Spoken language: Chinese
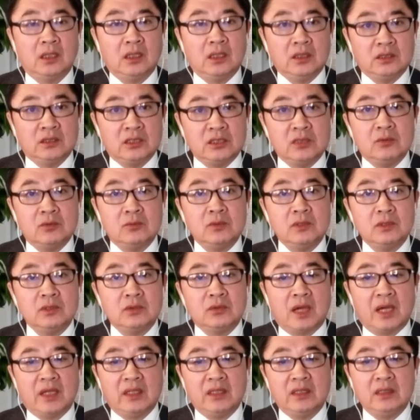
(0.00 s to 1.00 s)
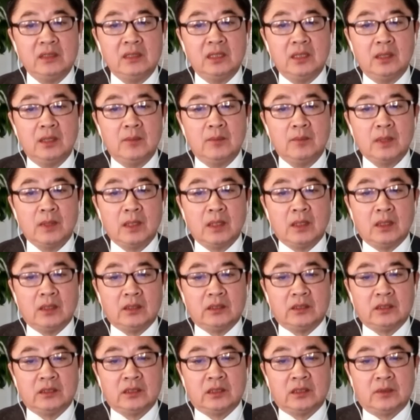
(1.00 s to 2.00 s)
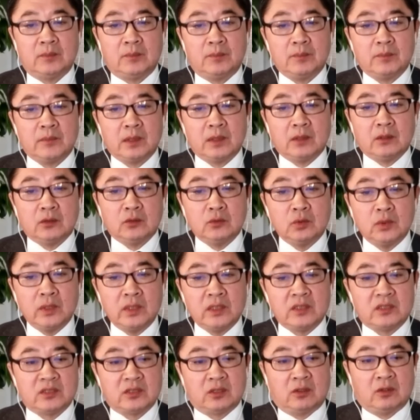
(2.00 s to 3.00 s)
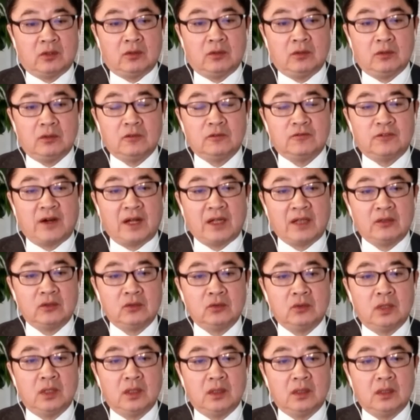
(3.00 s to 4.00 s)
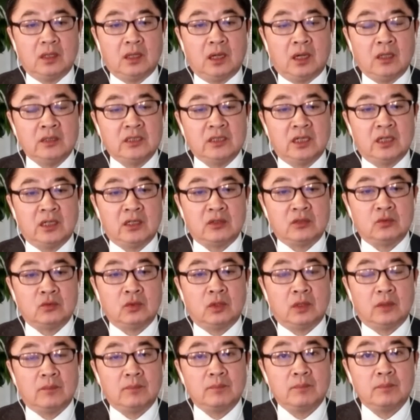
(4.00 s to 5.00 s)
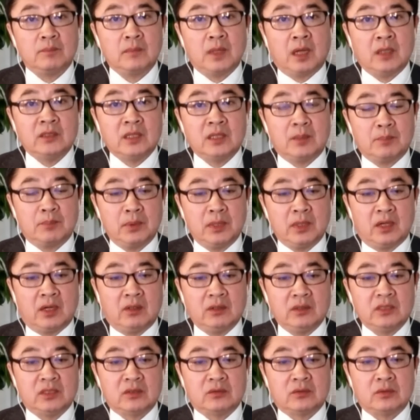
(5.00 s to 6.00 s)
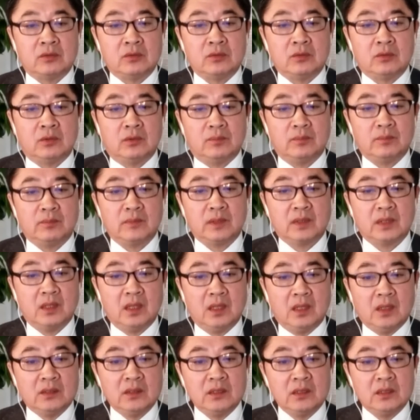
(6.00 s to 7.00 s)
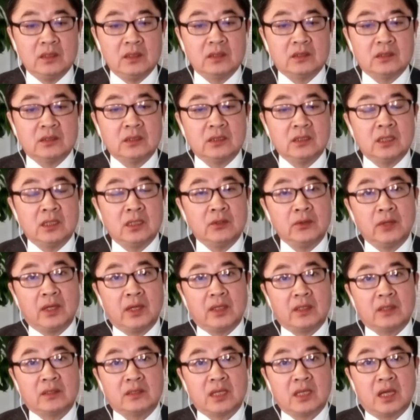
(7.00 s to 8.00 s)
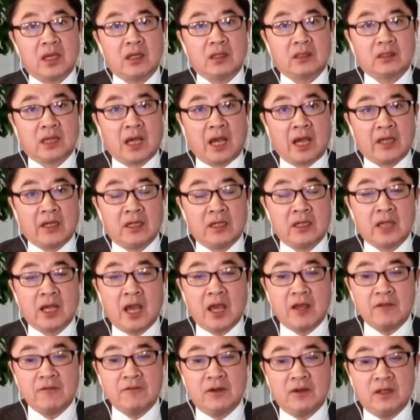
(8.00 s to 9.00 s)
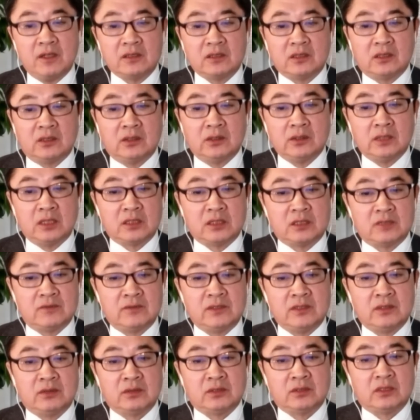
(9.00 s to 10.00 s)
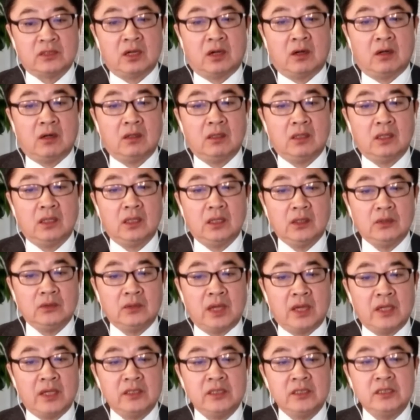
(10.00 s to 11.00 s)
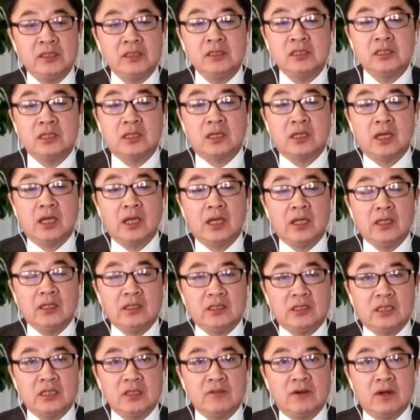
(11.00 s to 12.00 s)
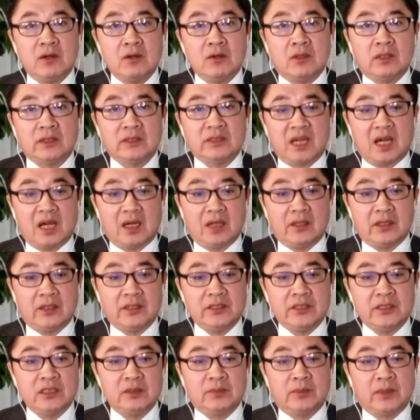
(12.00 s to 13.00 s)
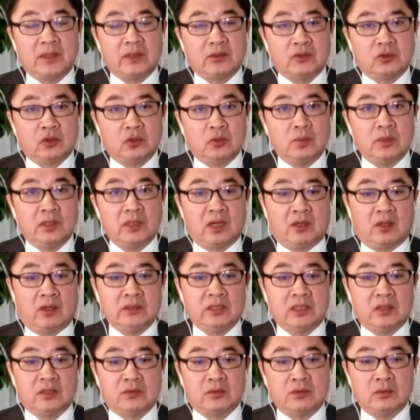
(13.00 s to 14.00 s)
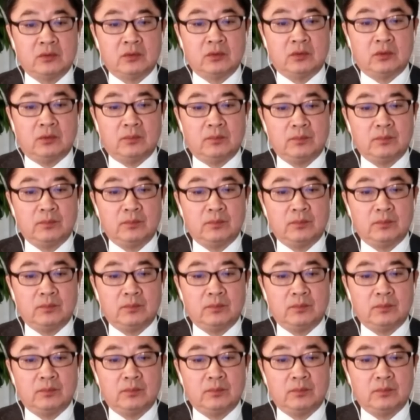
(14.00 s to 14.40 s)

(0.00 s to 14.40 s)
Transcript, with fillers: 其中的原因呢是对手繁多，而且很弱，而且不了解中共。这个策略在改革开放以后也十分有效，原因是西方国家和日本都不了解中共，